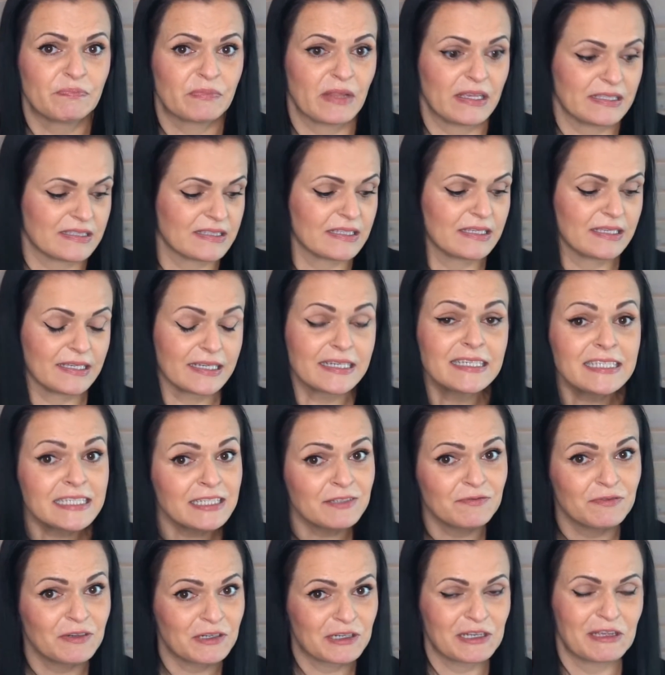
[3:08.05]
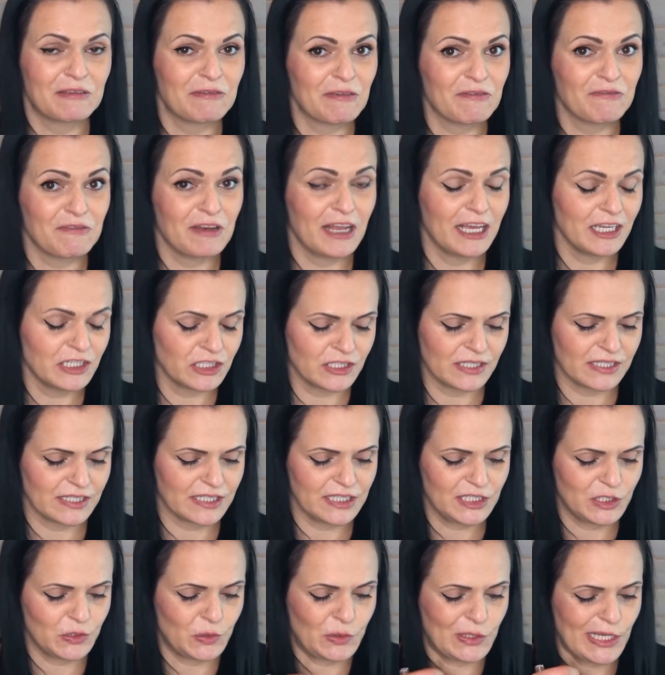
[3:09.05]
es riecht wirklich wie Fleisch, es
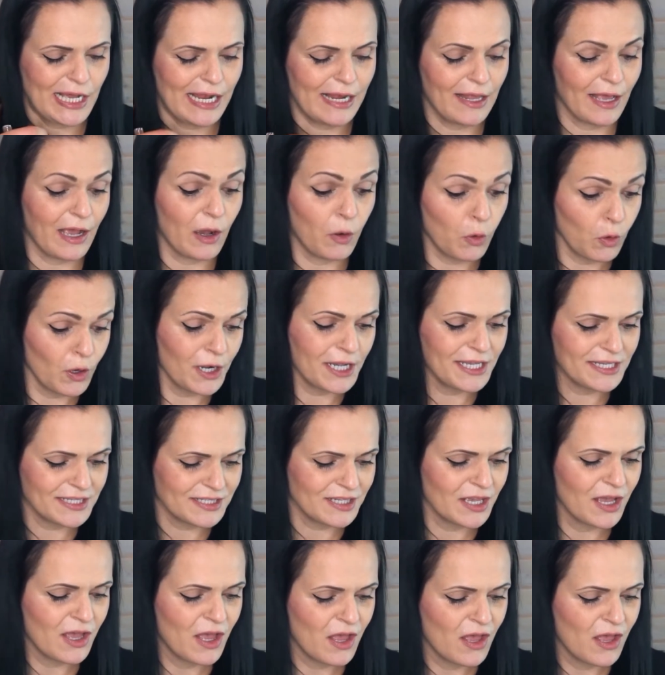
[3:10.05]
riecht total rauchig.